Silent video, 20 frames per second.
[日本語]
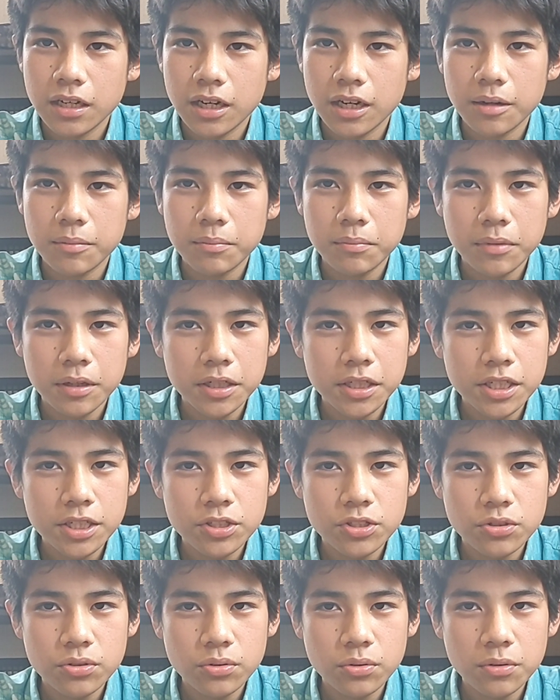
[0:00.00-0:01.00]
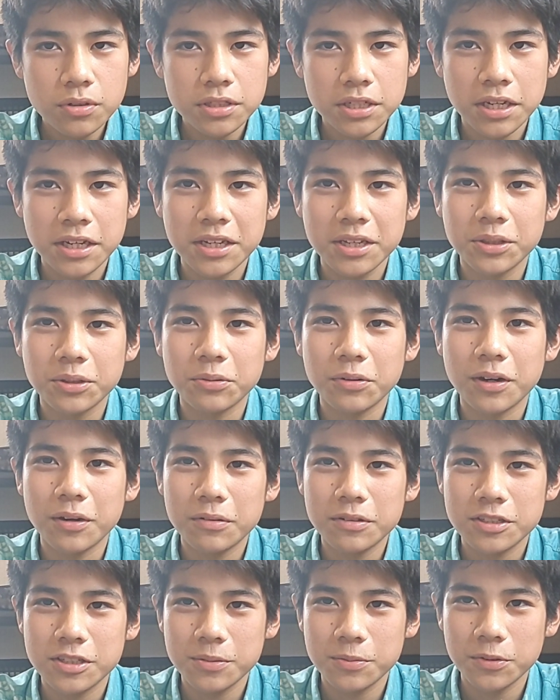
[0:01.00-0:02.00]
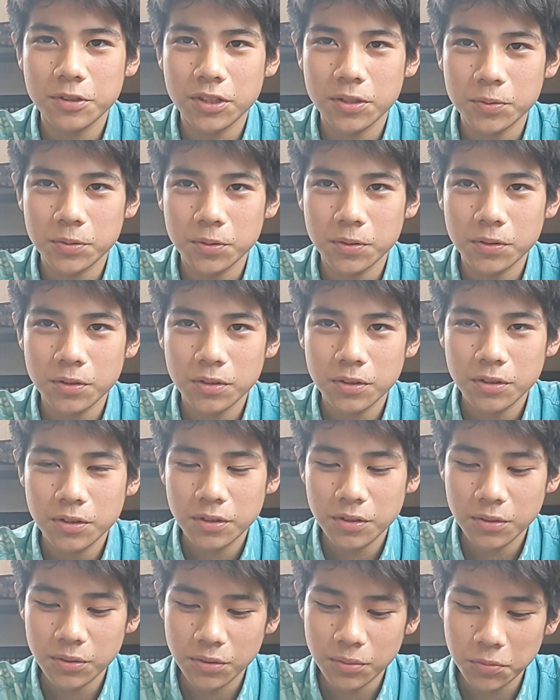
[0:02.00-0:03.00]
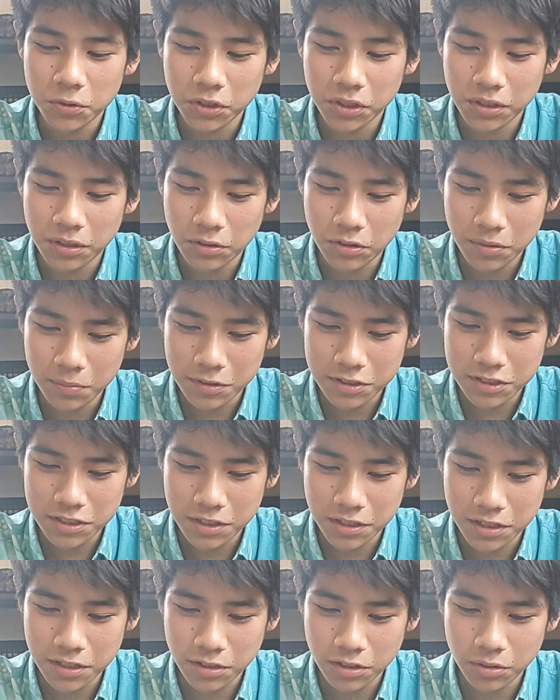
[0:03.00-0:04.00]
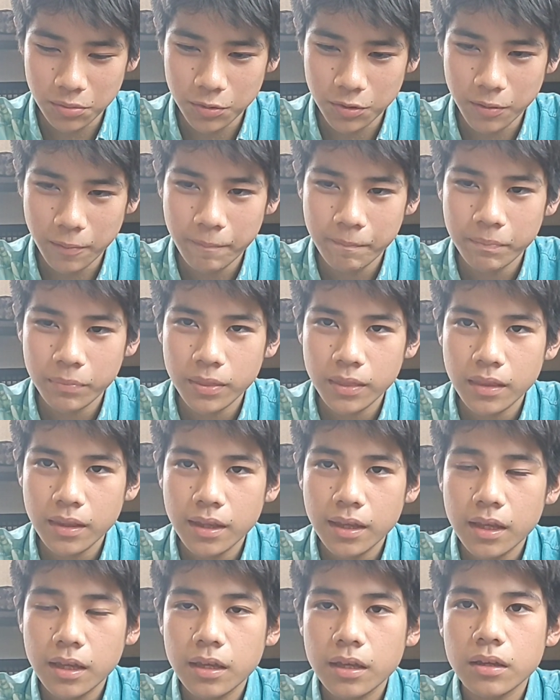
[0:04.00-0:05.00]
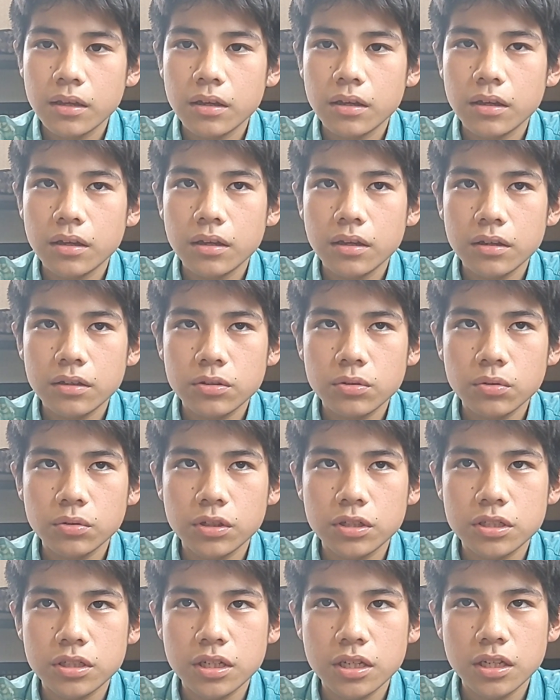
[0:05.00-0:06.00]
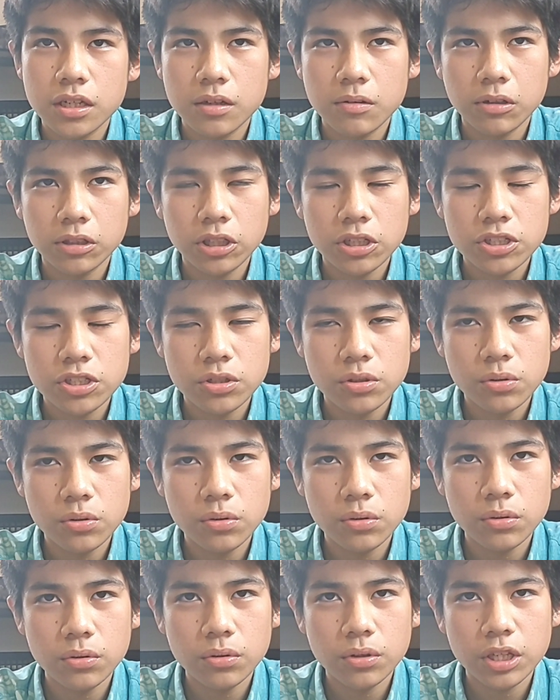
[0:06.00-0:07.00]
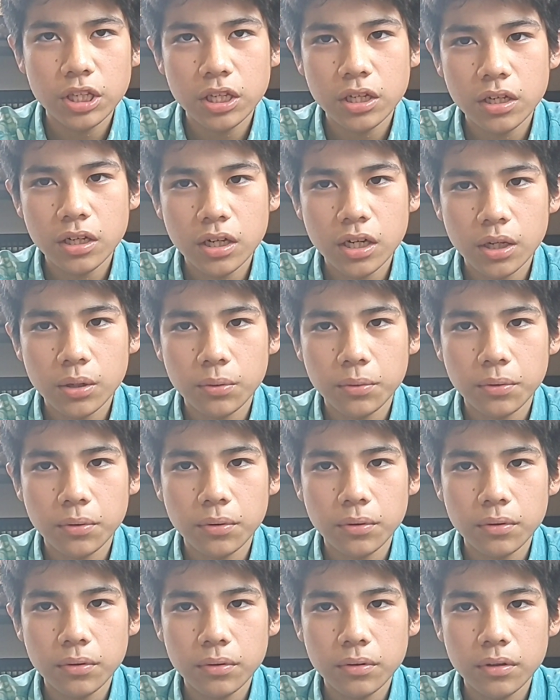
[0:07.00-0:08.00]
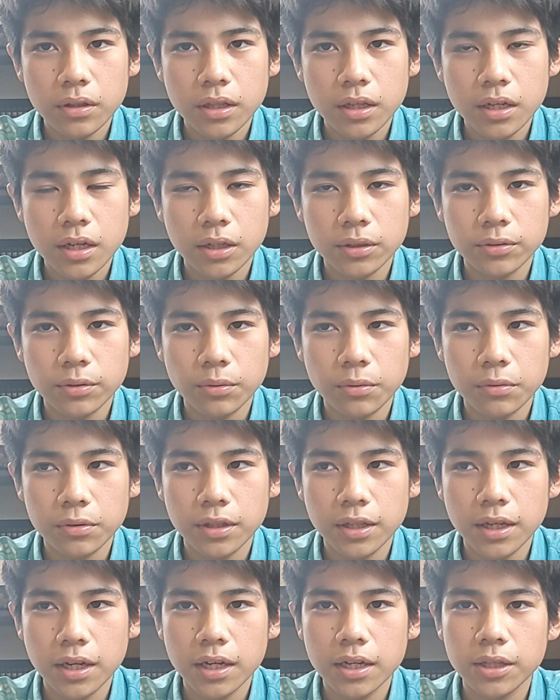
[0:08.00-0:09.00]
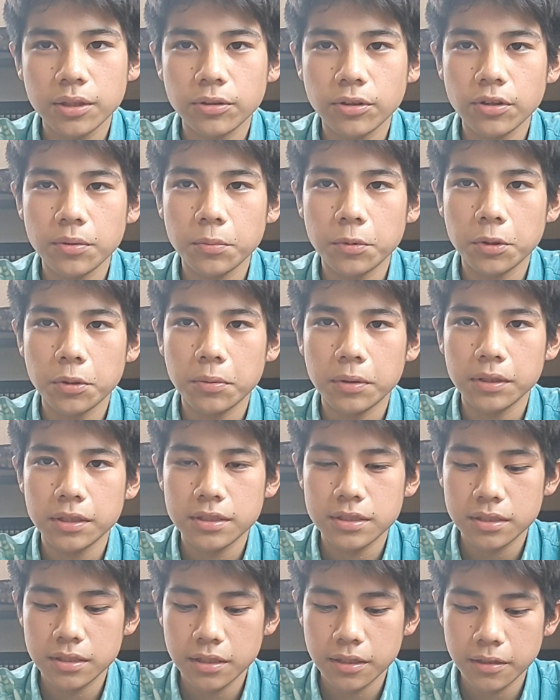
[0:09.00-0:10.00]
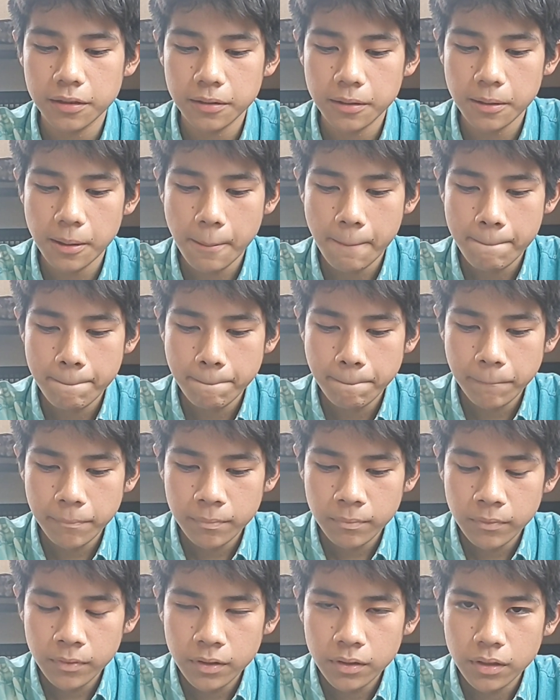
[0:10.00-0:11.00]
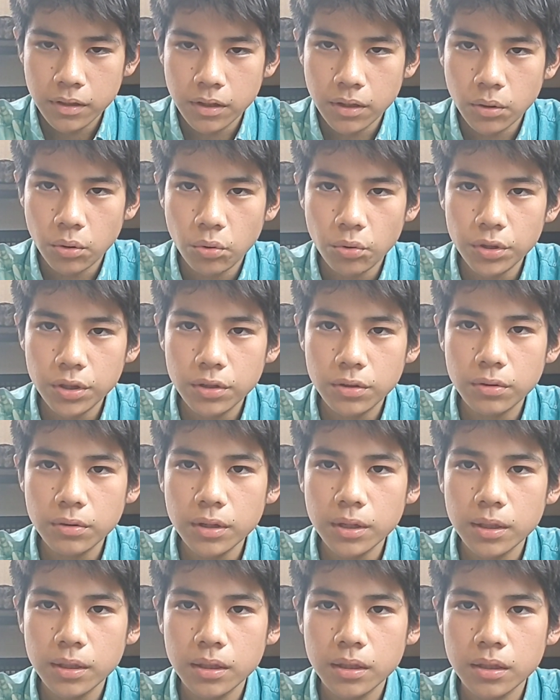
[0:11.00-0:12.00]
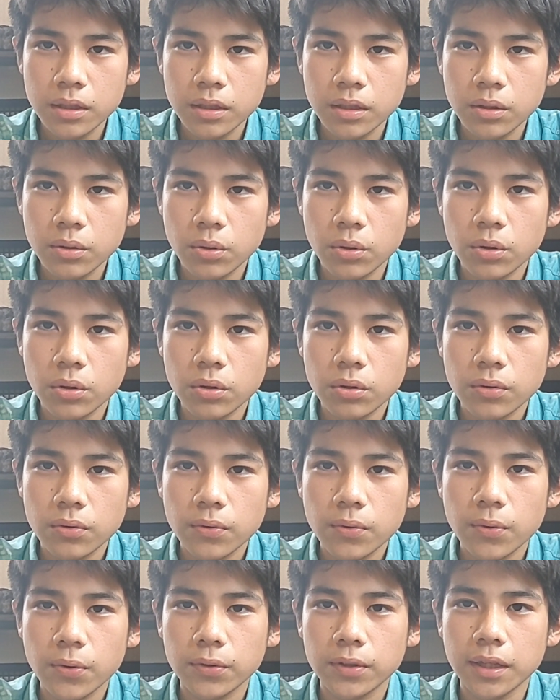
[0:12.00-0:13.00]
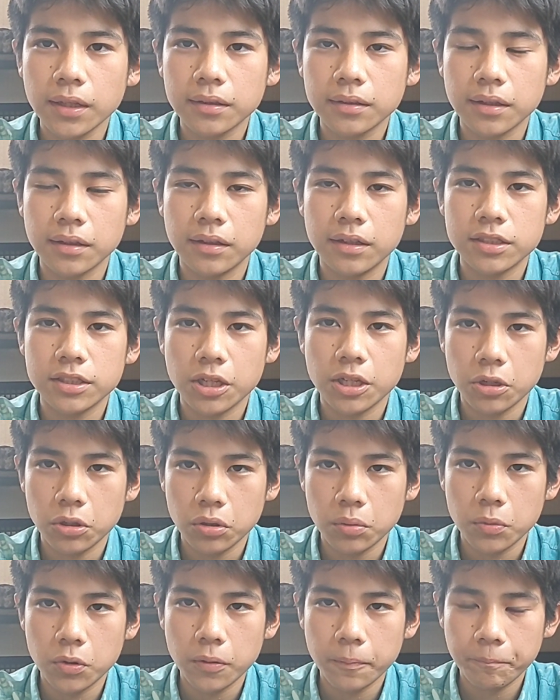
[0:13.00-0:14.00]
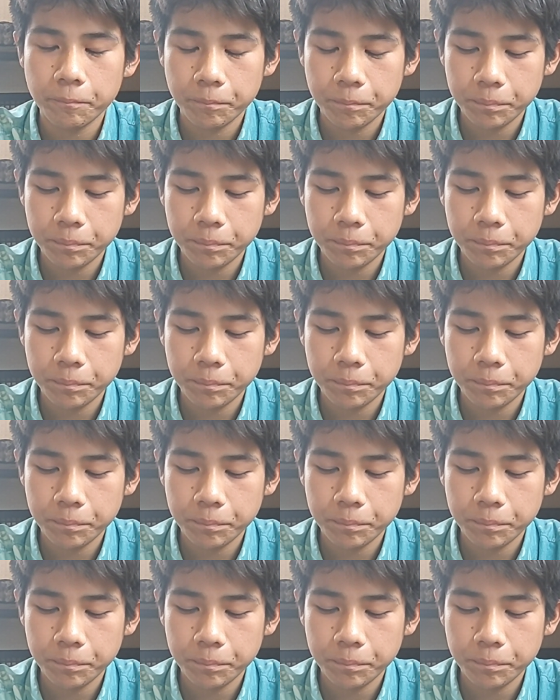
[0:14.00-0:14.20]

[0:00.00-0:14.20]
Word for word: あんまり16歳とは自分でも思っておりませんけれども、えそうですね私の演歌の演歌との出会いというものはですねえー、保育園の頃だったんですけれども